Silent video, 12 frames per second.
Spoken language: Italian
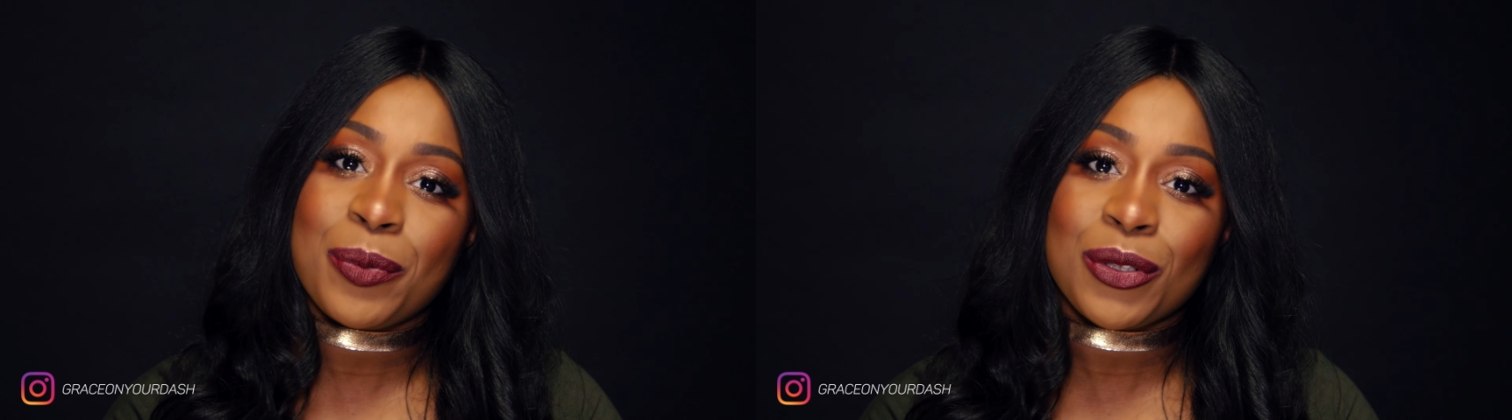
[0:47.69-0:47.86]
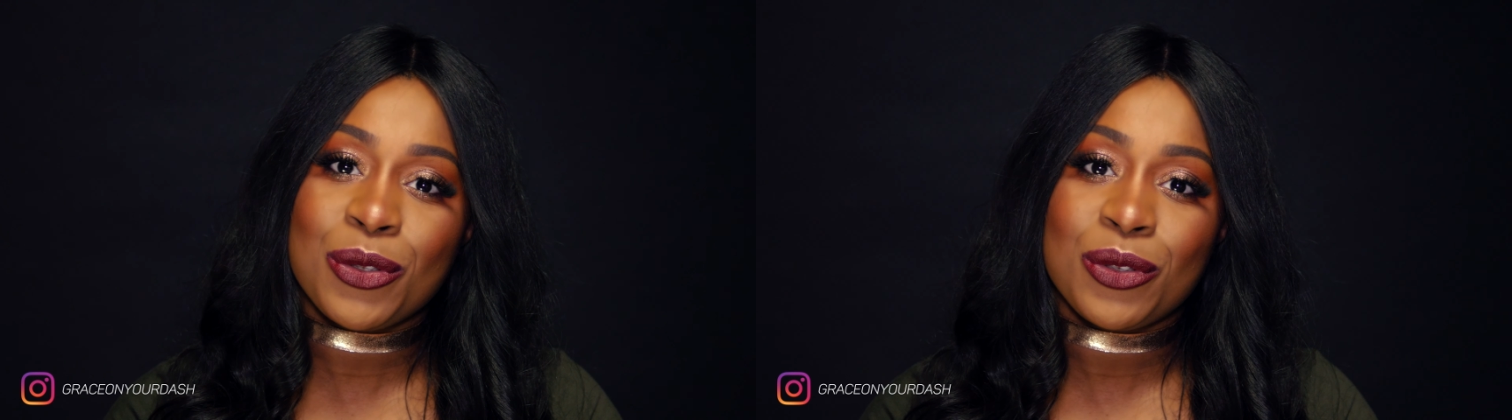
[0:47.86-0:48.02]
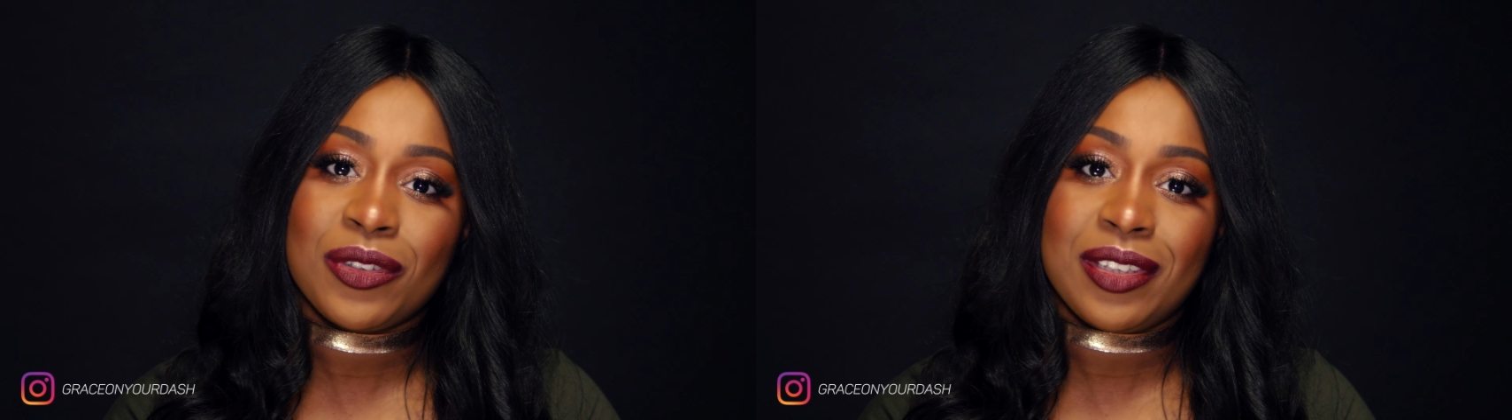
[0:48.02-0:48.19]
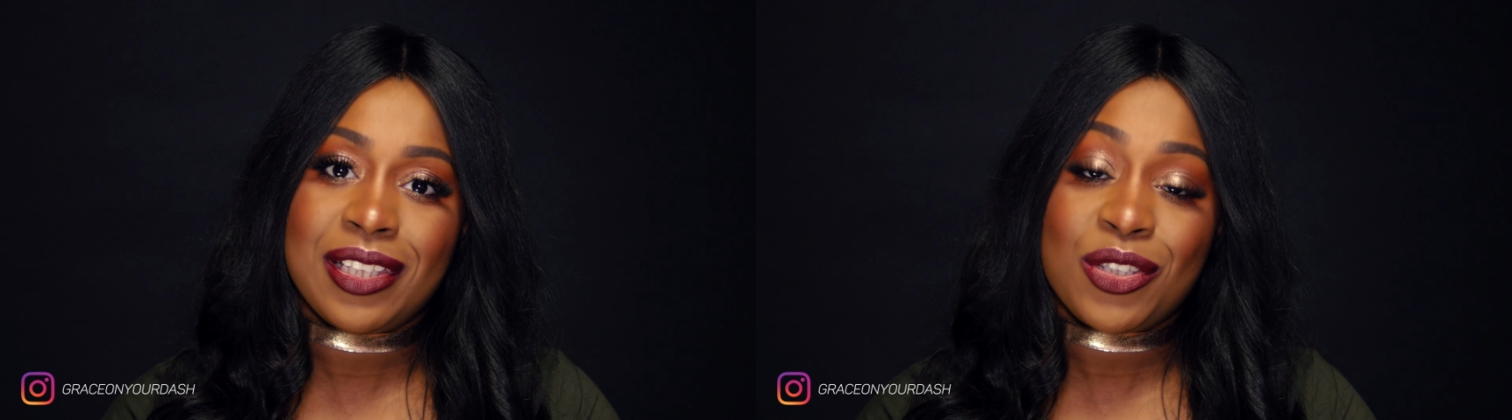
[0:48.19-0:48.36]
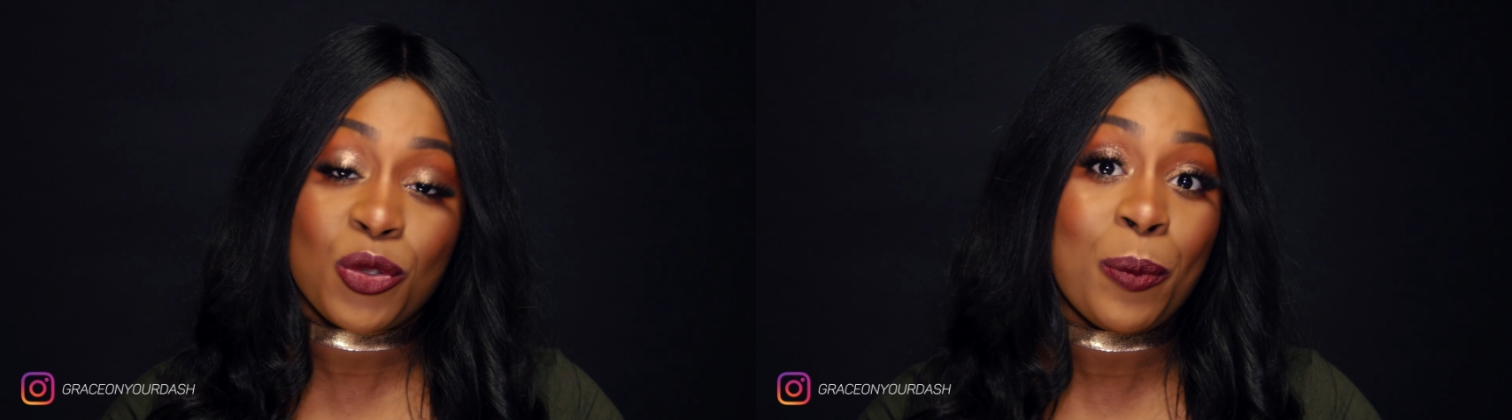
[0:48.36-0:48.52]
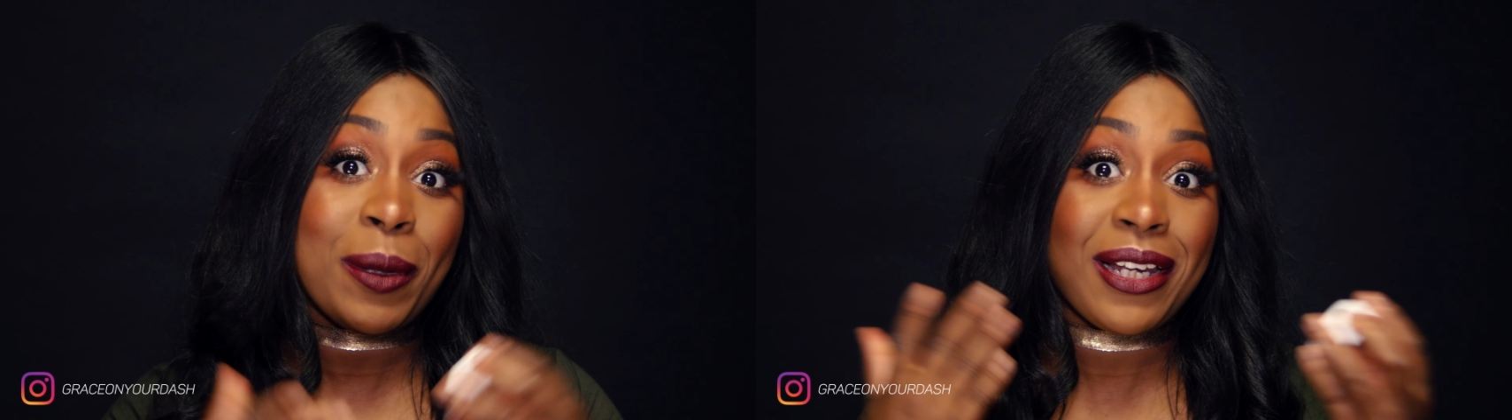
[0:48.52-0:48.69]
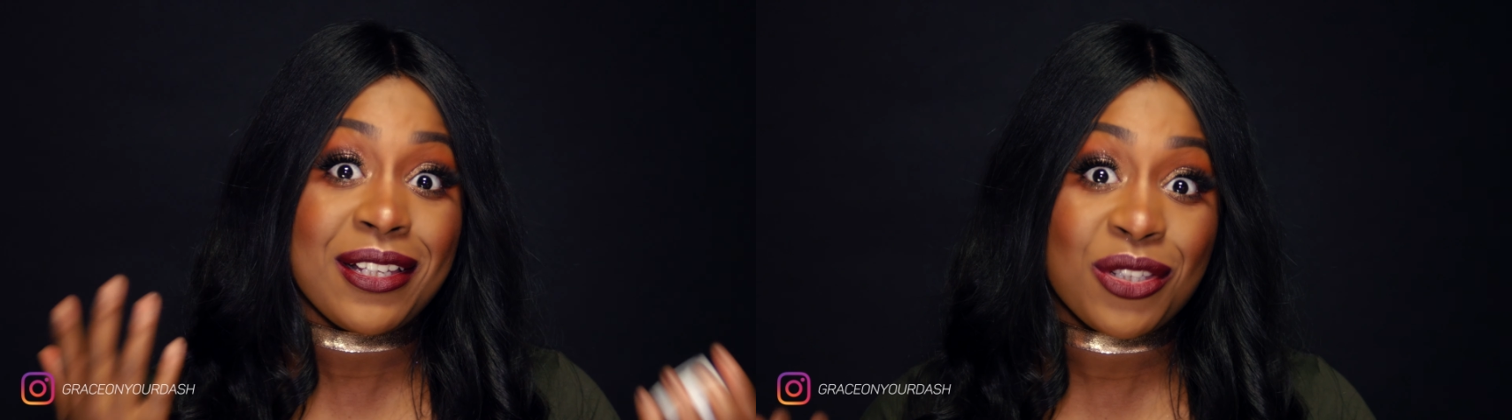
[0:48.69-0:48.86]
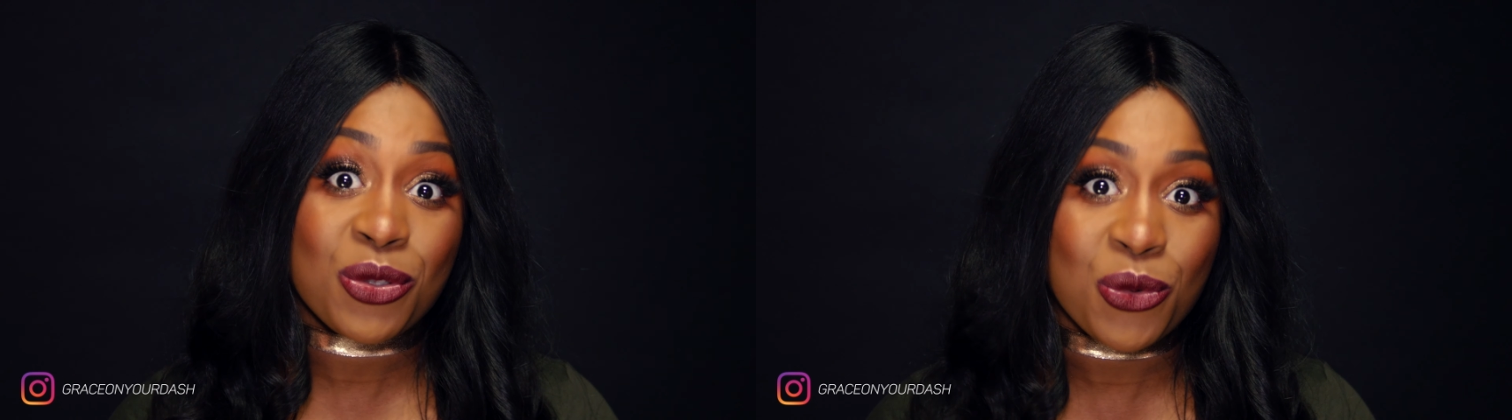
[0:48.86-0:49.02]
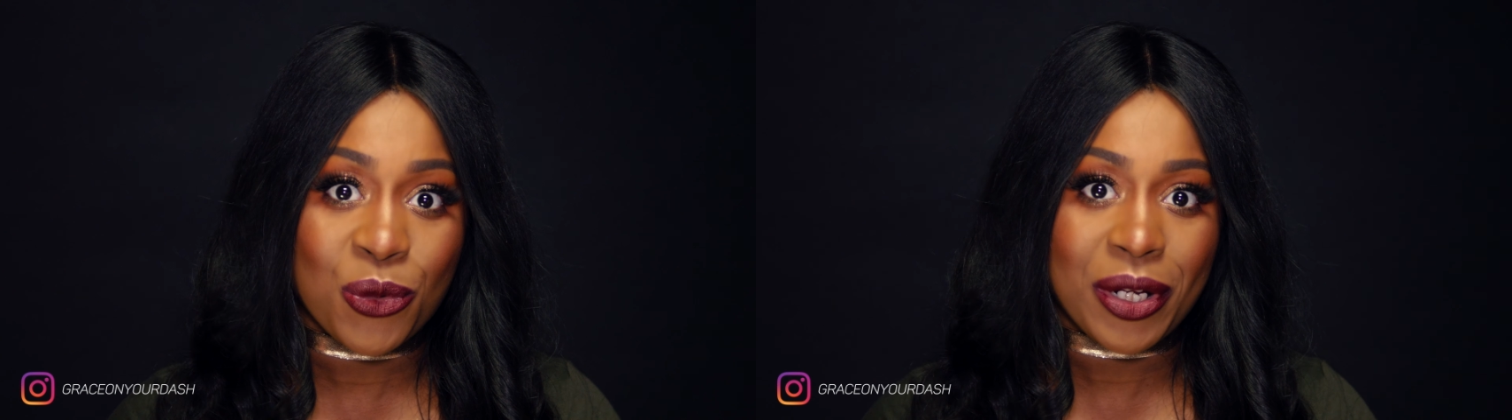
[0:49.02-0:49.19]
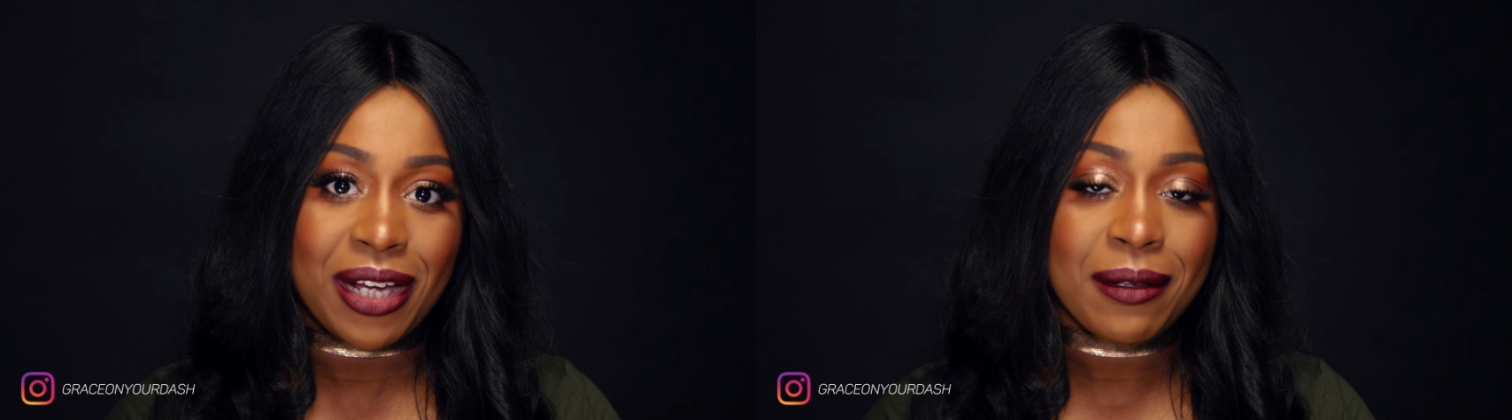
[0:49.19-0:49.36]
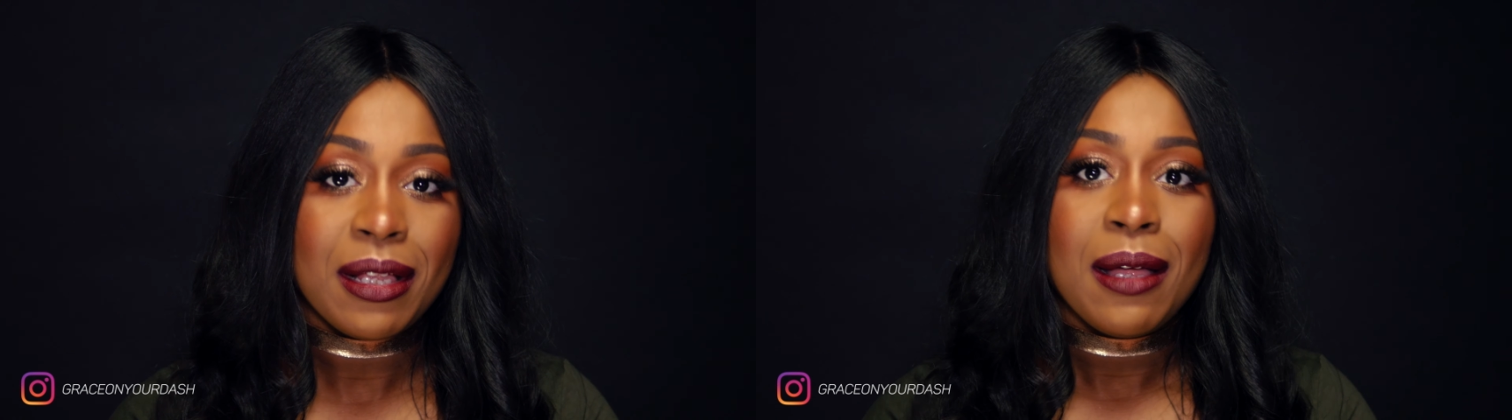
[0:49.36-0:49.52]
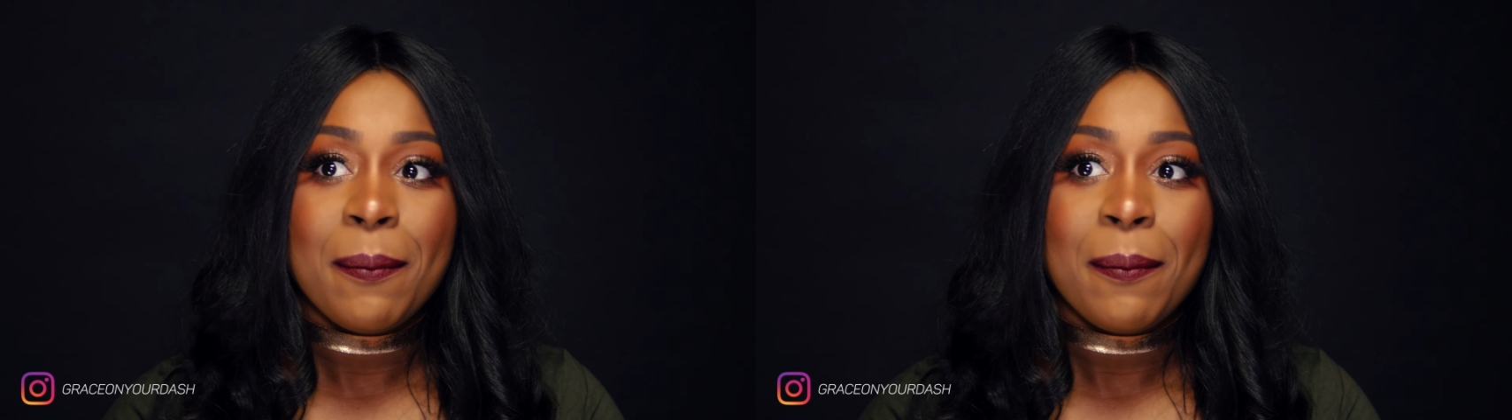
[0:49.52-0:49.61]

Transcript: prodotti su pelle scura,